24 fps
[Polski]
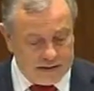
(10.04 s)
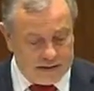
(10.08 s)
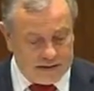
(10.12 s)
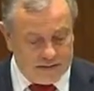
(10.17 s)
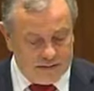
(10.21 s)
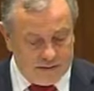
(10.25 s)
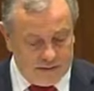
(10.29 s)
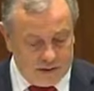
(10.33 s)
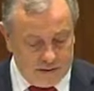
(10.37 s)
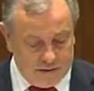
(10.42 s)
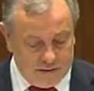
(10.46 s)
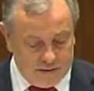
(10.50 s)

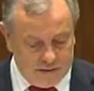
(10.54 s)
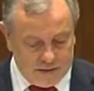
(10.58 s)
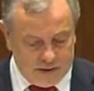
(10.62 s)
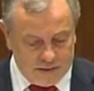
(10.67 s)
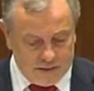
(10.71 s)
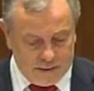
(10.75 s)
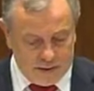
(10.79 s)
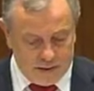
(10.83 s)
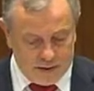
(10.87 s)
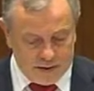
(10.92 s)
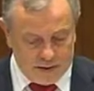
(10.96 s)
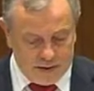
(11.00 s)
zawodowej i
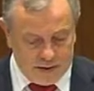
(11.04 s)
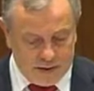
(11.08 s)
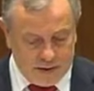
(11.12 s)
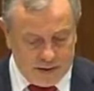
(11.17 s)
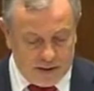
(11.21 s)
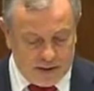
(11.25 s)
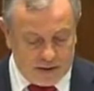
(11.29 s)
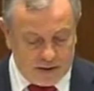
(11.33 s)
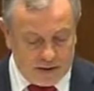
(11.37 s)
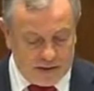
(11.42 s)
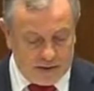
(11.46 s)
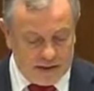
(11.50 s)
społecznej
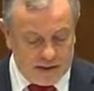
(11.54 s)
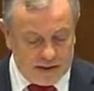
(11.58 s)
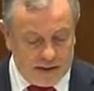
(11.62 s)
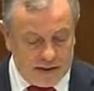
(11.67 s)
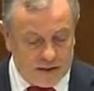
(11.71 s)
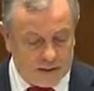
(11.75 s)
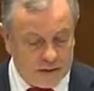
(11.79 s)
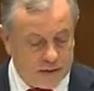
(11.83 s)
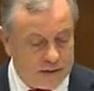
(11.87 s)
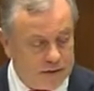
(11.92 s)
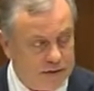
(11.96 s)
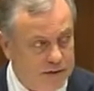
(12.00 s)
oraz
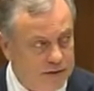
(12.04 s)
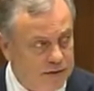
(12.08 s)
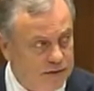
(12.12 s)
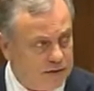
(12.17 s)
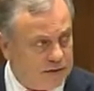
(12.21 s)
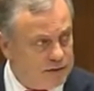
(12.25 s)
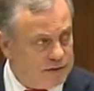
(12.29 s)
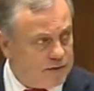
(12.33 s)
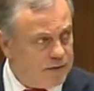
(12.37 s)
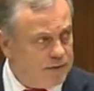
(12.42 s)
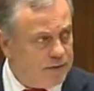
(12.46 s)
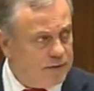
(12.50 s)

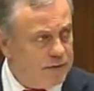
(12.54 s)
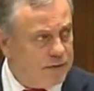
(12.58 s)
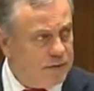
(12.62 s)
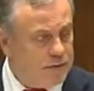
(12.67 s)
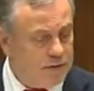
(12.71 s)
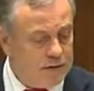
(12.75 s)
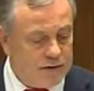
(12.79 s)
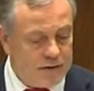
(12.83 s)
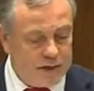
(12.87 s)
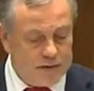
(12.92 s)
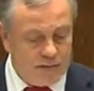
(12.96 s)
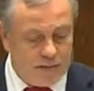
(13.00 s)
zatrudnieniu osób
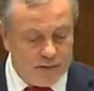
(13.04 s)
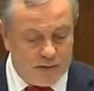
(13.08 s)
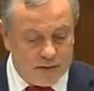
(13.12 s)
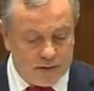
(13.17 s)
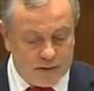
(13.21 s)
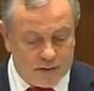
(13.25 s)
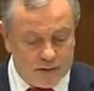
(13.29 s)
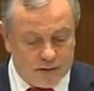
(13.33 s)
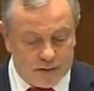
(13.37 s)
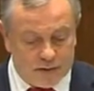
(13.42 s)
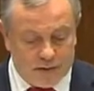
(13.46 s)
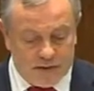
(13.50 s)

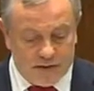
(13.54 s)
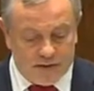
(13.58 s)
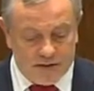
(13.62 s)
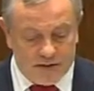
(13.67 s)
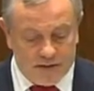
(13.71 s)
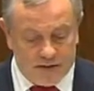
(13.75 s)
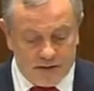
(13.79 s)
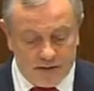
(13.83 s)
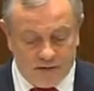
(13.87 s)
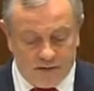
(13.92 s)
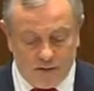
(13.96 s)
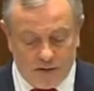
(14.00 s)

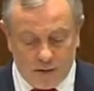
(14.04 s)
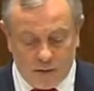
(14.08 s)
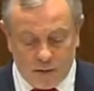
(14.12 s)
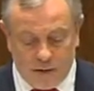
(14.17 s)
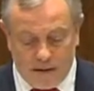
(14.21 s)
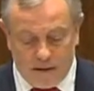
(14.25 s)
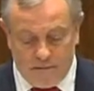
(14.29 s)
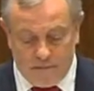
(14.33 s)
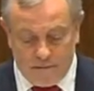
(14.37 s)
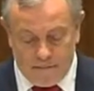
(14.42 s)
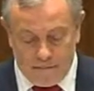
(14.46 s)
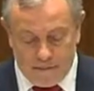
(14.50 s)
niepełnosprawnych
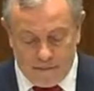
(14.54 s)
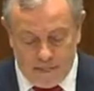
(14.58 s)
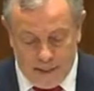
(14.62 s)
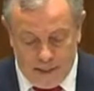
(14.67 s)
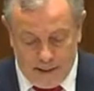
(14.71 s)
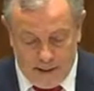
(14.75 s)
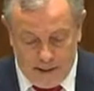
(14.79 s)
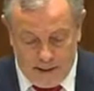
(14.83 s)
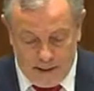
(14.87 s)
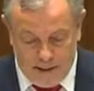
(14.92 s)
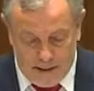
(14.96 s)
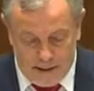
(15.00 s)
dowiodła,
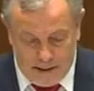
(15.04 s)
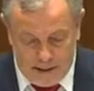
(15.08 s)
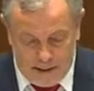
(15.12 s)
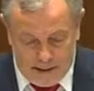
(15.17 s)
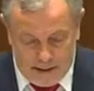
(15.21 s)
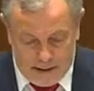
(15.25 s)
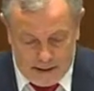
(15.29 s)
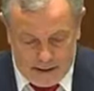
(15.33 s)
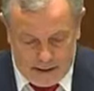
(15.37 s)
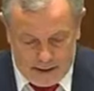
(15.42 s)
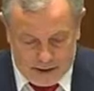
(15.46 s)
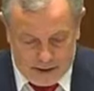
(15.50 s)

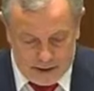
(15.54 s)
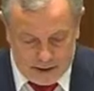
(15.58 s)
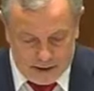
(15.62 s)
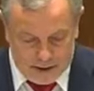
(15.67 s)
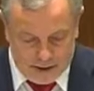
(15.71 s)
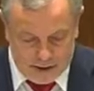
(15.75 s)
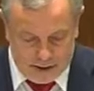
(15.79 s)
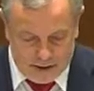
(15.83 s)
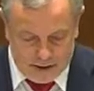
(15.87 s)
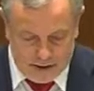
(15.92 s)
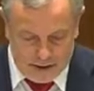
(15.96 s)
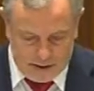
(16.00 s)

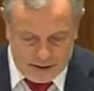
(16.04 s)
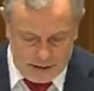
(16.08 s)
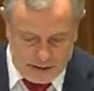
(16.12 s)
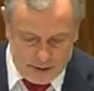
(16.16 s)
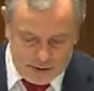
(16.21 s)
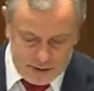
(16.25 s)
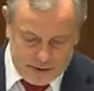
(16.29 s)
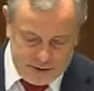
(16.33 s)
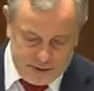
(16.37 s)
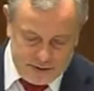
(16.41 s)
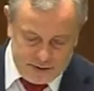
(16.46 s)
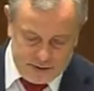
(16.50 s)
że
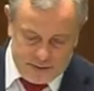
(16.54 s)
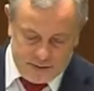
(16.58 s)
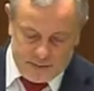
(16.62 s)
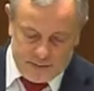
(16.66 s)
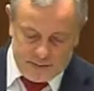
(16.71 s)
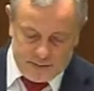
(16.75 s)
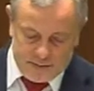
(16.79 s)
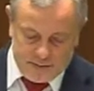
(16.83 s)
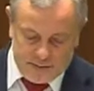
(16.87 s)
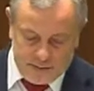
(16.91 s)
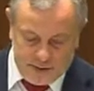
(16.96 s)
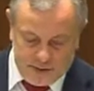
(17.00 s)
rząd
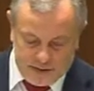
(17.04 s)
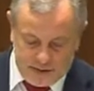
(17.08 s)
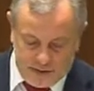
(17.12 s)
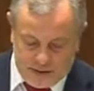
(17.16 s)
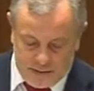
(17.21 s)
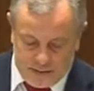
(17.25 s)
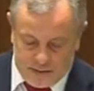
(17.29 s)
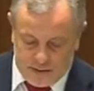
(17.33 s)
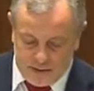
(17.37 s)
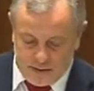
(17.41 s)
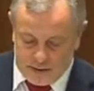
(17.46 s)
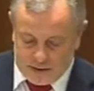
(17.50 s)

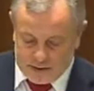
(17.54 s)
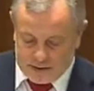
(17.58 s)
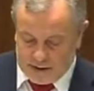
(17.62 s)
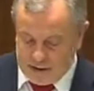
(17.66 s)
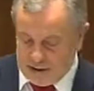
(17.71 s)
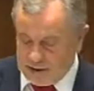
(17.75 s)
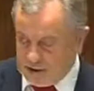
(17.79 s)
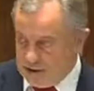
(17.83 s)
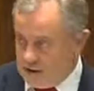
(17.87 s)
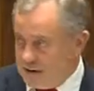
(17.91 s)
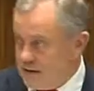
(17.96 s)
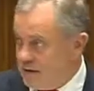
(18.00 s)
Rzeczypospolitej
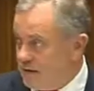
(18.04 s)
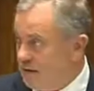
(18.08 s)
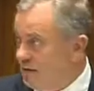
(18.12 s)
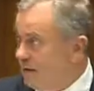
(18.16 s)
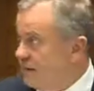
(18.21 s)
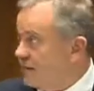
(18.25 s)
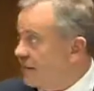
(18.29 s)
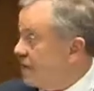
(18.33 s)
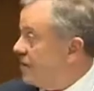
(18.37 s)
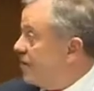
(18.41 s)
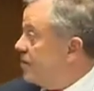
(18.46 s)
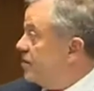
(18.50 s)
Polskiej
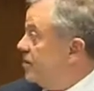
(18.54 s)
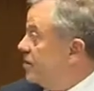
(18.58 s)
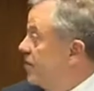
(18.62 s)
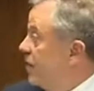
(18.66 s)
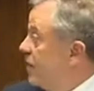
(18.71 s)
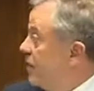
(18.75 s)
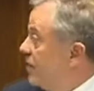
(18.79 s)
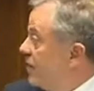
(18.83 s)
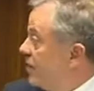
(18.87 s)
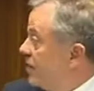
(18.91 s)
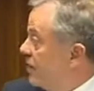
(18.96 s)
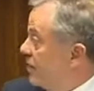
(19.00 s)
w tej
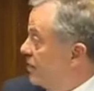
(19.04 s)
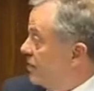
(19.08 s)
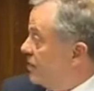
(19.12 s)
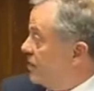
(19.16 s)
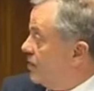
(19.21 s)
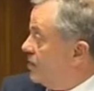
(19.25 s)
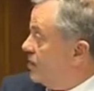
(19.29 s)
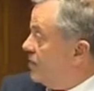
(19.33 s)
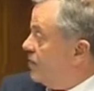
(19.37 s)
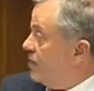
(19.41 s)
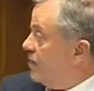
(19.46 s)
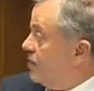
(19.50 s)
sprawie
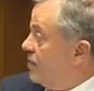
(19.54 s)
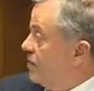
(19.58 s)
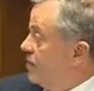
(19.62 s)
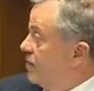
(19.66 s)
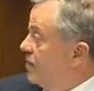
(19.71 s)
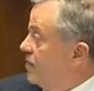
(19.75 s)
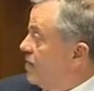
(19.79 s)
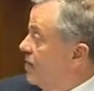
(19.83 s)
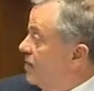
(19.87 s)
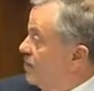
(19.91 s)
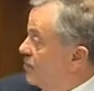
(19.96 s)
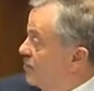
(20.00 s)

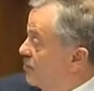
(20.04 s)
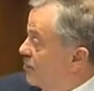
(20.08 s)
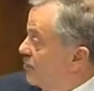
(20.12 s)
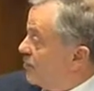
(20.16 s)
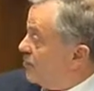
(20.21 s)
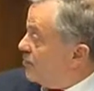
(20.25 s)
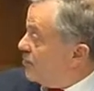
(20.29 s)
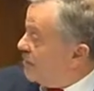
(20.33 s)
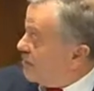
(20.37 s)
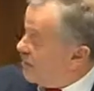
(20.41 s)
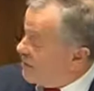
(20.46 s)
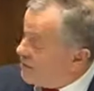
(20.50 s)

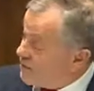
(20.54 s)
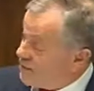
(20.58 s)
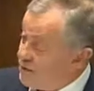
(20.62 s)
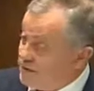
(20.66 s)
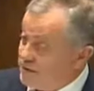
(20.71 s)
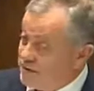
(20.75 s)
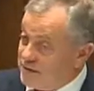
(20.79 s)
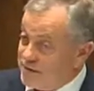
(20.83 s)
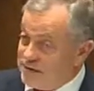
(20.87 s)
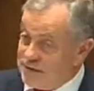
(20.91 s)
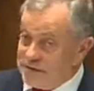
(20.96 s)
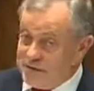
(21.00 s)
wykazuje daleko
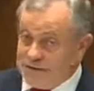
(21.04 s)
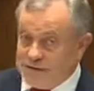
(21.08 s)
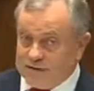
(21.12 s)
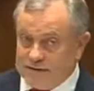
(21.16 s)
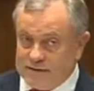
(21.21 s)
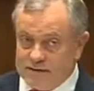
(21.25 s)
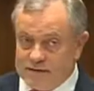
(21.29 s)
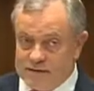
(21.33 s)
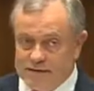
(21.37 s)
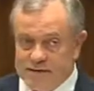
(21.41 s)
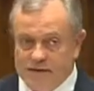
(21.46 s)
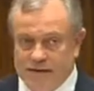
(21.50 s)

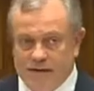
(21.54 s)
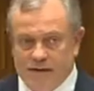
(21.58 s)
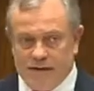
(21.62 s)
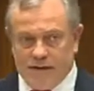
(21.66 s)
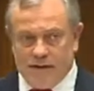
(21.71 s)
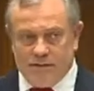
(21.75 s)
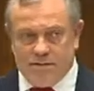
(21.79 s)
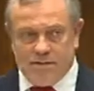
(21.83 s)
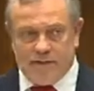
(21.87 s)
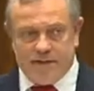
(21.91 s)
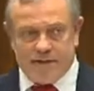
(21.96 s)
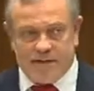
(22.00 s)
idącą
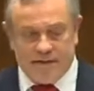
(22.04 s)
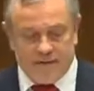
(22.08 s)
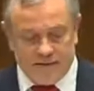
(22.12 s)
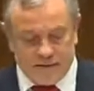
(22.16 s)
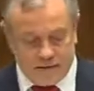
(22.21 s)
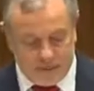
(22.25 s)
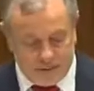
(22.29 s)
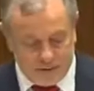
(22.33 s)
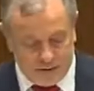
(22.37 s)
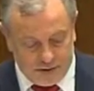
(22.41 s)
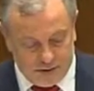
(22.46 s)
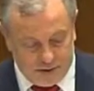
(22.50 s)

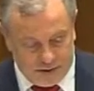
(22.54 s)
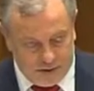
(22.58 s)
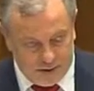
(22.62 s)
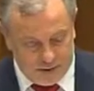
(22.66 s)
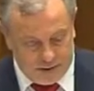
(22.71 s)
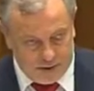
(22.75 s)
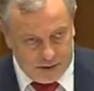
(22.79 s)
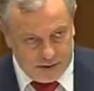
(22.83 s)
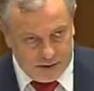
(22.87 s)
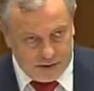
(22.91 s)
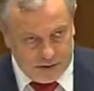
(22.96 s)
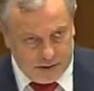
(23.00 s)
pasywność,
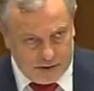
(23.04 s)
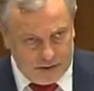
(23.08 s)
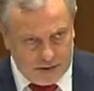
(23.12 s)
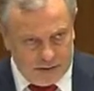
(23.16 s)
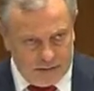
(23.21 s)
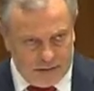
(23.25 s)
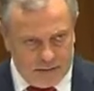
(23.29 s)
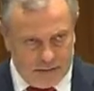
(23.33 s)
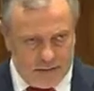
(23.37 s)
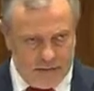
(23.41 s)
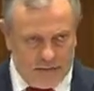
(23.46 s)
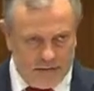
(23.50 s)

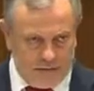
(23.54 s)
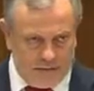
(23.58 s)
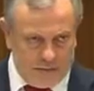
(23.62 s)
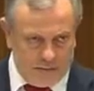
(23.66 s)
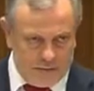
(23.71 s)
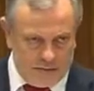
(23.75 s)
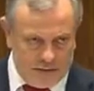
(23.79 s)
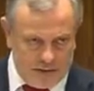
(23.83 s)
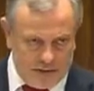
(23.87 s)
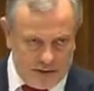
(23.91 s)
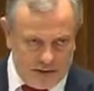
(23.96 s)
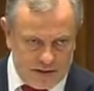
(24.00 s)

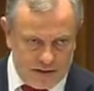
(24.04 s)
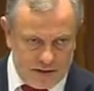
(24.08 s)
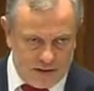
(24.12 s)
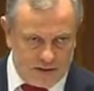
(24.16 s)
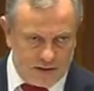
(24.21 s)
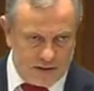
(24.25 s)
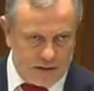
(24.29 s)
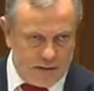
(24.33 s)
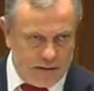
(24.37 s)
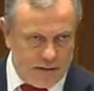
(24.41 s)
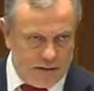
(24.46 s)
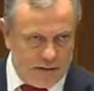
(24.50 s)
bowiem
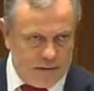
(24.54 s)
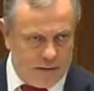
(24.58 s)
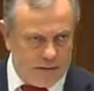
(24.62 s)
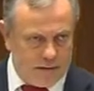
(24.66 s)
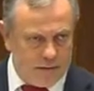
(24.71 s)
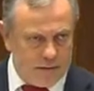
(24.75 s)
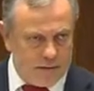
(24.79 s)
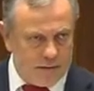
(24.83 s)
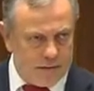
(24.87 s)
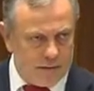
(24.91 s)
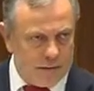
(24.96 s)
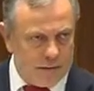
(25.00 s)
inicjatorami